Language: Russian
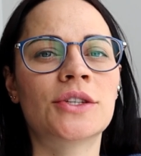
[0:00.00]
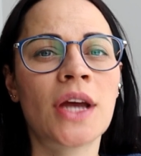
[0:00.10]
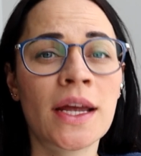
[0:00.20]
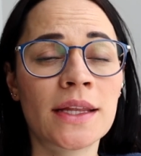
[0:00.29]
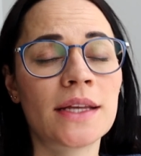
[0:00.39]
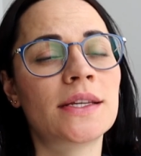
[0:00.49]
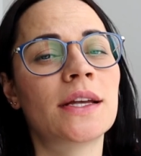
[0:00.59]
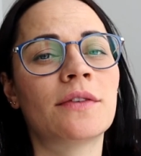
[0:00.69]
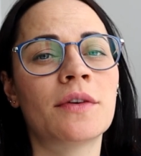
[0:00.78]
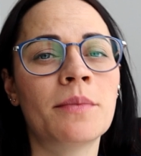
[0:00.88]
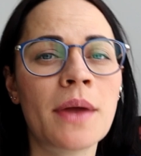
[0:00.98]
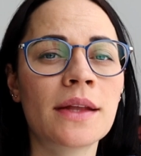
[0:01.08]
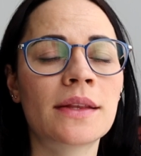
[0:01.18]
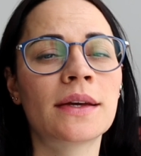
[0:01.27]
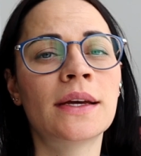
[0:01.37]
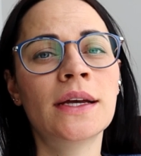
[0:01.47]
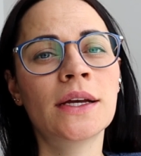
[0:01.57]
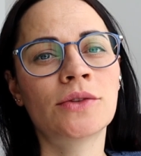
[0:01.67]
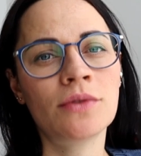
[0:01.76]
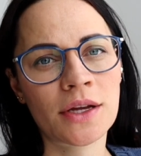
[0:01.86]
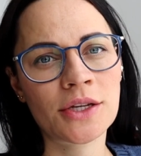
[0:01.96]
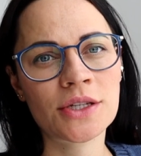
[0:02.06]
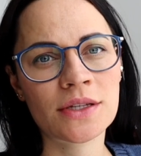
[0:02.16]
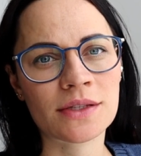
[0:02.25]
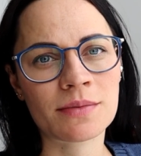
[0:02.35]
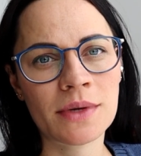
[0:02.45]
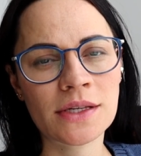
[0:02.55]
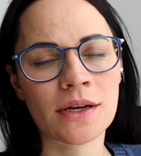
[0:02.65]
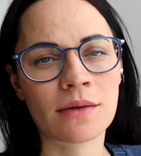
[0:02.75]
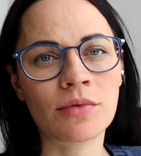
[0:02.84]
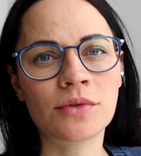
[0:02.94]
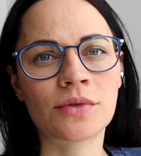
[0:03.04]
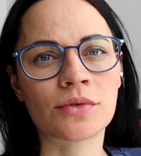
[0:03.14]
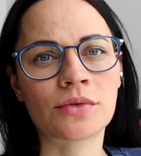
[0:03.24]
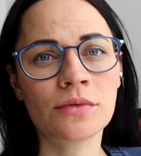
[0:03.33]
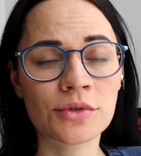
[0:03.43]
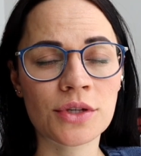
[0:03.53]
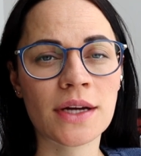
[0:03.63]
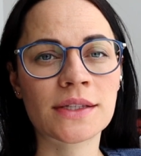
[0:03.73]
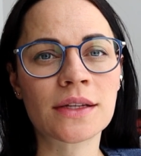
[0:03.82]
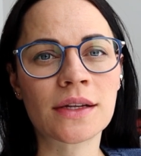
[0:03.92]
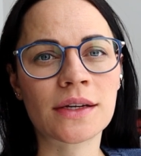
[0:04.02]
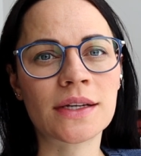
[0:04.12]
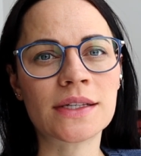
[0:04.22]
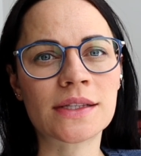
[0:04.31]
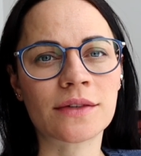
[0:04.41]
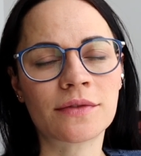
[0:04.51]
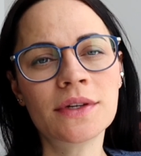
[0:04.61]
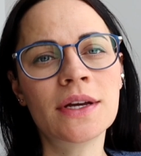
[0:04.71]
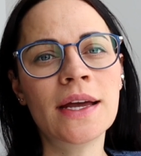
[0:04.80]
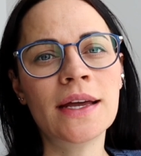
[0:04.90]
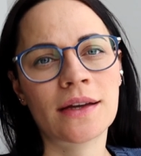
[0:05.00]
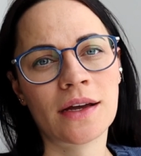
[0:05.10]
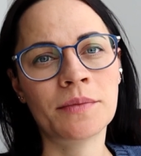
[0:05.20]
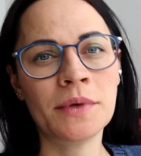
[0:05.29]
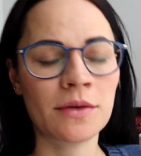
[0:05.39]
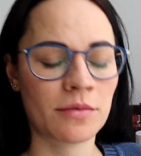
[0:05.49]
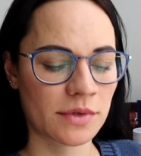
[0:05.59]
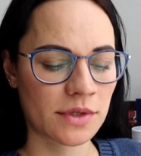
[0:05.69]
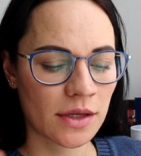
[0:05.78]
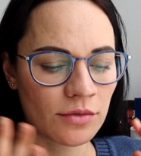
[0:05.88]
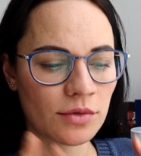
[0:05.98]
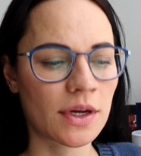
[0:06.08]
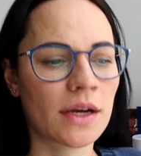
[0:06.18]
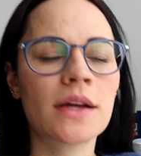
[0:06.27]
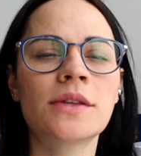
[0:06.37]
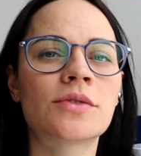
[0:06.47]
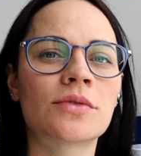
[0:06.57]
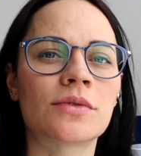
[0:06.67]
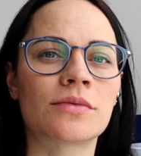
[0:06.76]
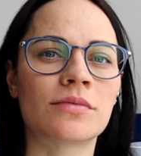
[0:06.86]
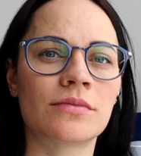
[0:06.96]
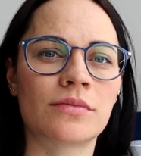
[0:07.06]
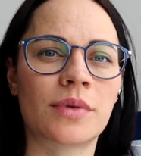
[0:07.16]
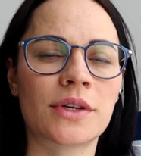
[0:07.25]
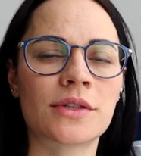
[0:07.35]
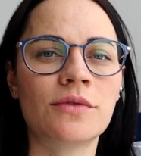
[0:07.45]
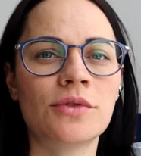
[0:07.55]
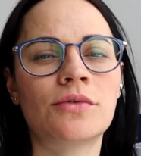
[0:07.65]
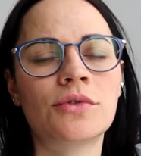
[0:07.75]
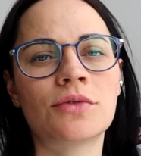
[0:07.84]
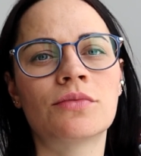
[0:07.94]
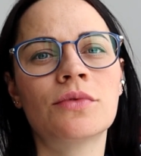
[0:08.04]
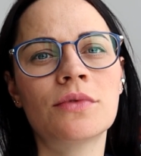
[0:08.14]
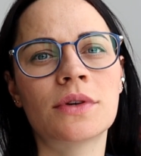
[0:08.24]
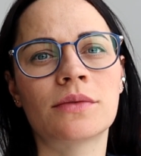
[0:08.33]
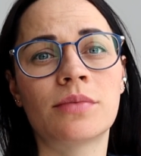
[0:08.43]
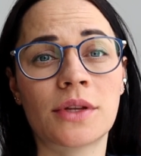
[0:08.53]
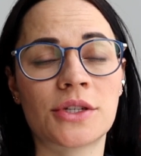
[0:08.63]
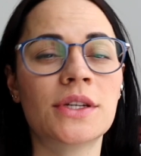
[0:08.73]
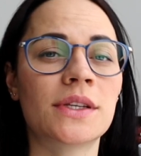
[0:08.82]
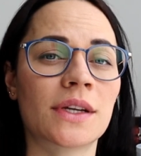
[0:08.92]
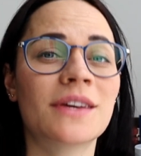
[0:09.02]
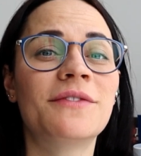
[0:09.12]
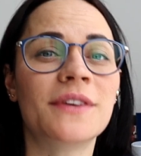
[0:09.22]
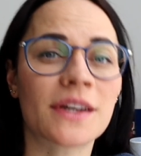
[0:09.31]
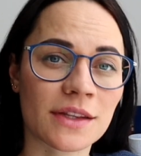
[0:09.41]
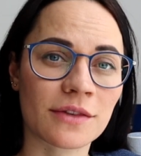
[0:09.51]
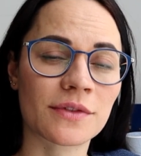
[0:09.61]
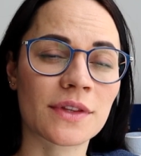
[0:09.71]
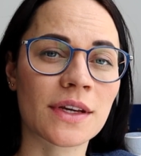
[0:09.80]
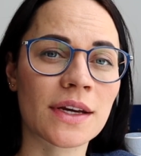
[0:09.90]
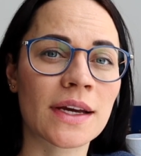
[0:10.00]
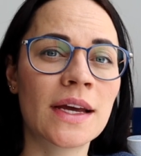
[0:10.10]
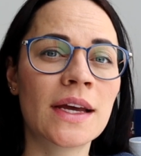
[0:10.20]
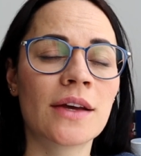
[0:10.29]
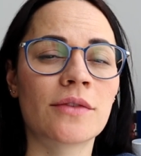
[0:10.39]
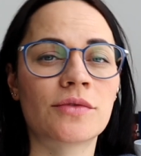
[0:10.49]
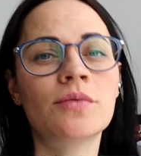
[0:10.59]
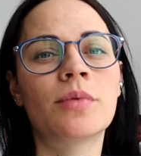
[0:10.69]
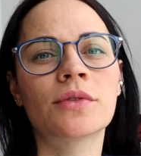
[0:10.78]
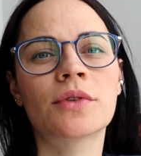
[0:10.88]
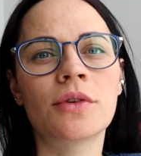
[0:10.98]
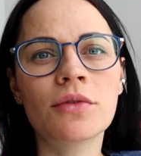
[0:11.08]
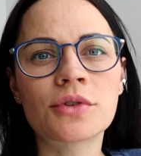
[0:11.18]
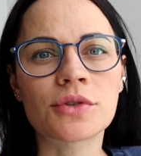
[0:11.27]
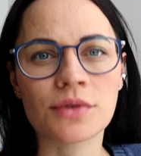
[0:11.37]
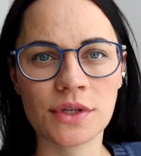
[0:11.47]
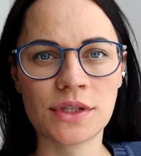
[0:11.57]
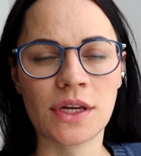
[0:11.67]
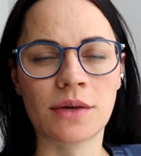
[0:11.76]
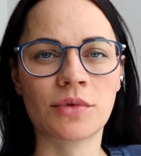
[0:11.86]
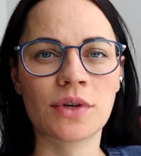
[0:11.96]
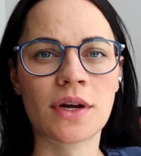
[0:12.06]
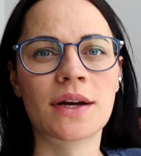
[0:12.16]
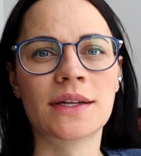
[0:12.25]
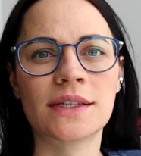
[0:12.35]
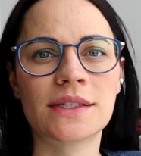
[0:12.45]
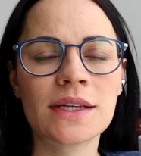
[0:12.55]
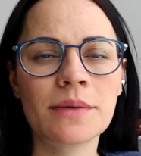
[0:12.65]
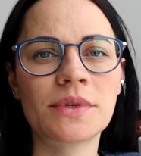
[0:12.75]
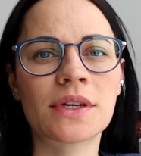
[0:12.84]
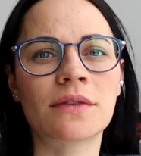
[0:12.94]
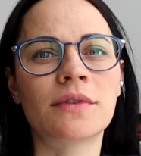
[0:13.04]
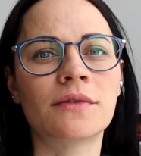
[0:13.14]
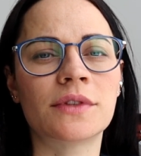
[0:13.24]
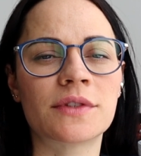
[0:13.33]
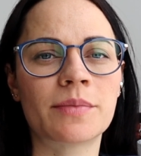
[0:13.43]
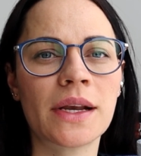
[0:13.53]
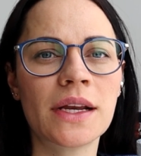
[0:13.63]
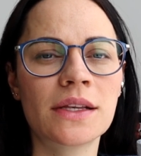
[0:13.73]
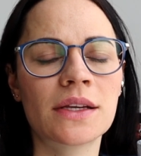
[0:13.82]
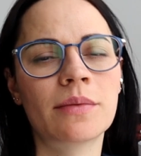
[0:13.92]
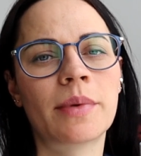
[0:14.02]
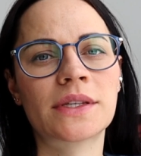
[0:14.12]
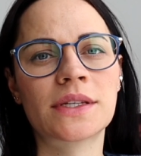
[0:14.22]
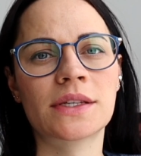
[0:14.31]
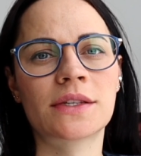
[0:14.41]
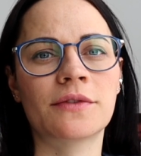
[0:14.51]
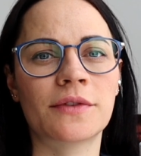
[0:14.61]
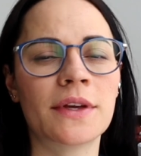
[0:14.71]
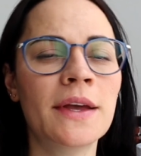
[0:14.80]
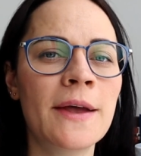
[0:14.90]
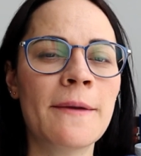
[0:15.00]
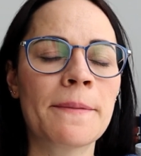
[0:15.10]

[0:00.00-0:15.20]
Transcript: чайное дерево, мята. Ну, конечно, смеси работают лучше, как синергисты. Вы как минимум за одну ингаляцию производит очень много положительных эффектов на всю бронхолегочную систему, и как антисептик, и вывод воспалительных процессов, и